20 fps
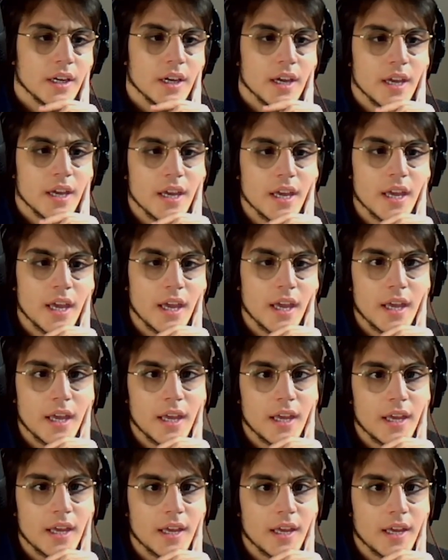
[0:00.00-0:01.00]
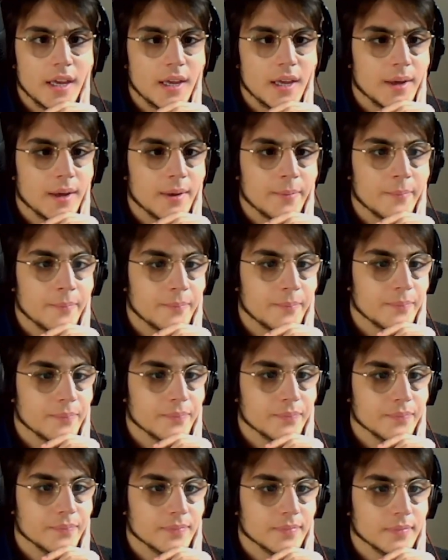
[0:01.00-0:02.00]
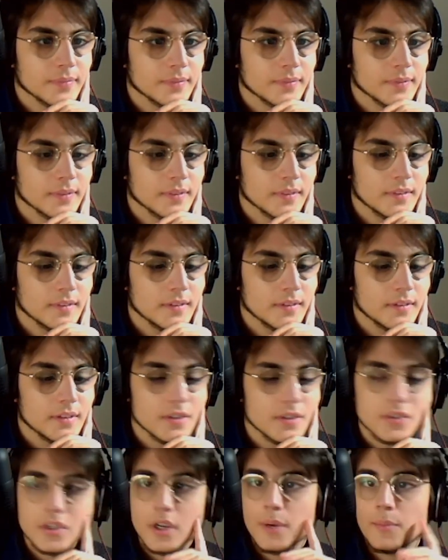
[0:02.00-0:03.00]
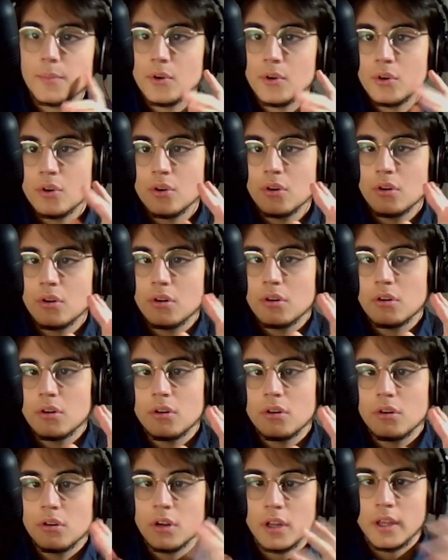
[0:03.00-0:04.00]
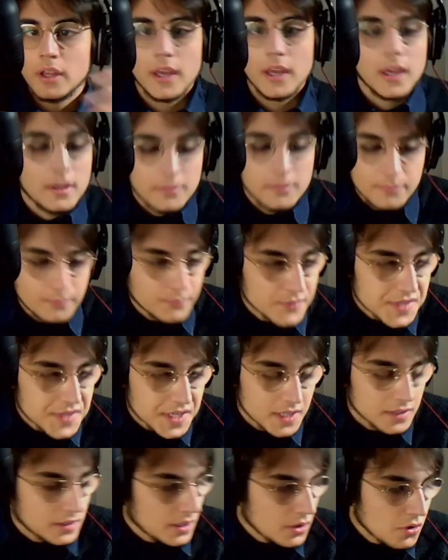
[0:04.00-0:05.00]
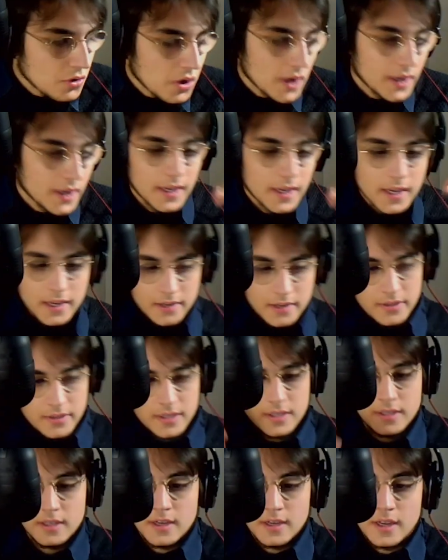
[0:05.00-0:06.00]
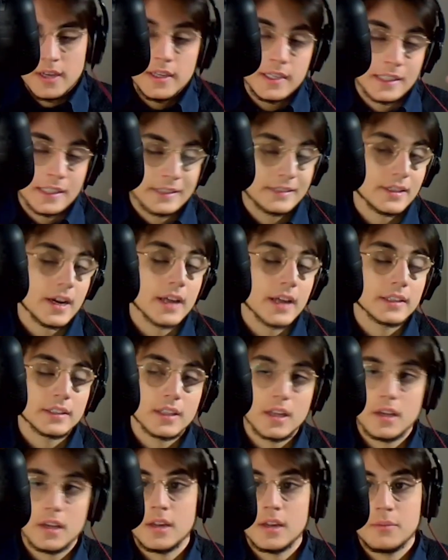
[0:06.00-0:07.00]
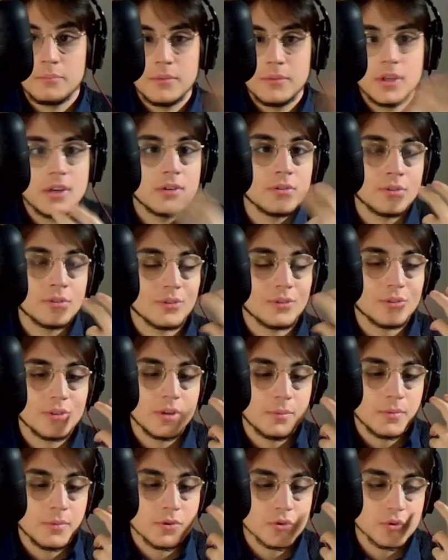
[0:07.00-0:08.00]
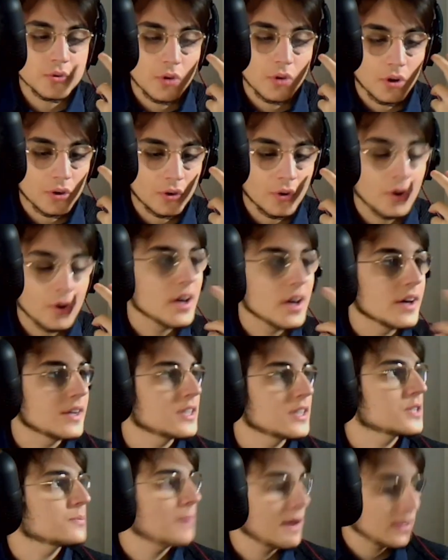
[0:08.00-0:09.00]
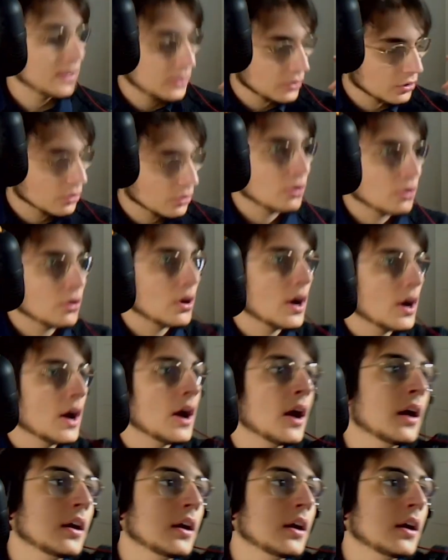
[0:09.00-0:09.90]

e mm, diciamo che sentendo anche in, in entrata il mio, il mio, suono rispetto a